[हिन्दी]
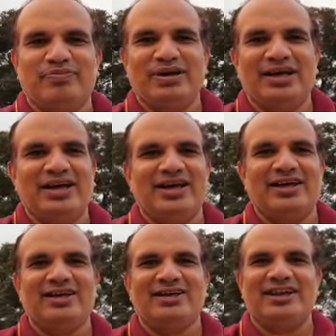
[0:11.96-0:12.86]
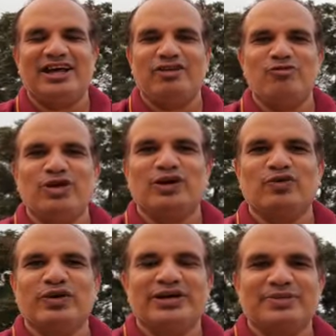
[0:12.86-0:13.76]
मैं लाइव भी
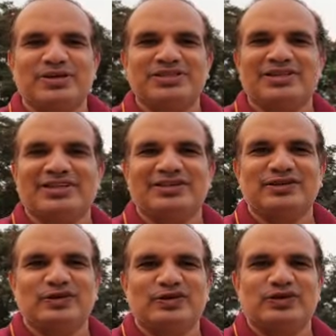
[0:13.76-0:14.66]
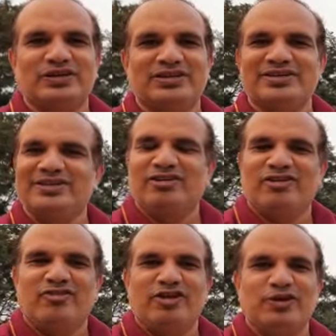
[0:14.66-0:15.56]
आऊँगा आपके साथ और
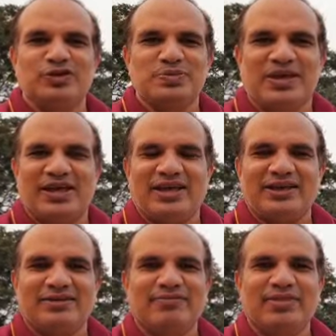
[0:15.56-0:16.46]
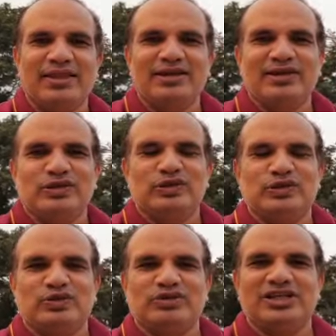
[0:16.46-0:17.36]
वीडियोस भी आएंगी
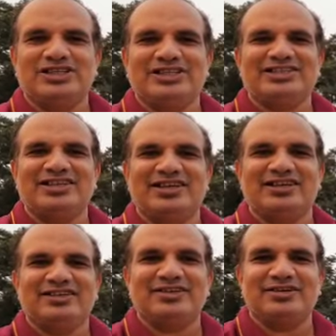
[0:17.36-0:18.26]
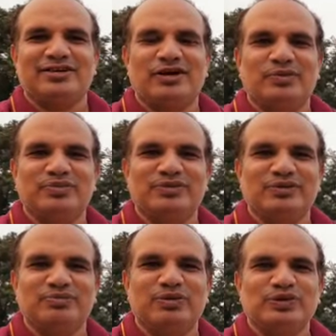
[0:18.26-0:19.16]
तो नेचर से हम
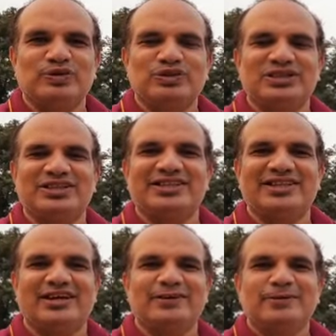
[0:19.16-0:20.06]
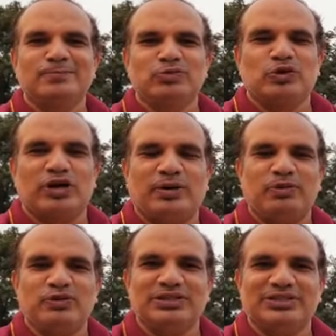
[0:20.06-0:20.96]
बहुत कुछ सीखते हैं और आप
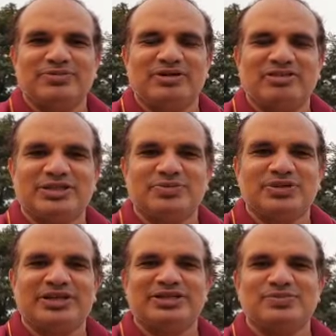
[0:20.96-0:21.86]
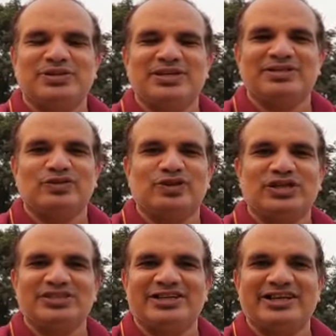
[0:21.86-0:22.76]
लोग जैसे मेरा व्हाट्सएप स्टेटस भी देखते हैं तो
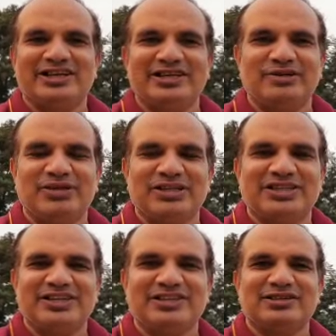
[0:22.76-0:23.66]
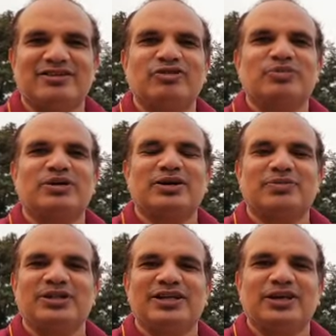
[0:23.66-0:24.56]
नेचर रिलेटेड मेरे स्टेटस काफ़ी बार
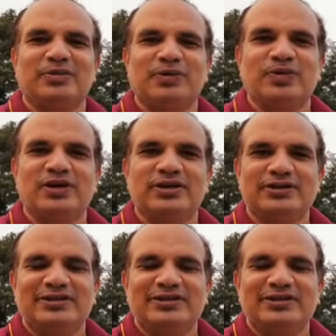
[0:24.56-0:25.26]
आपने देखे भी होंगे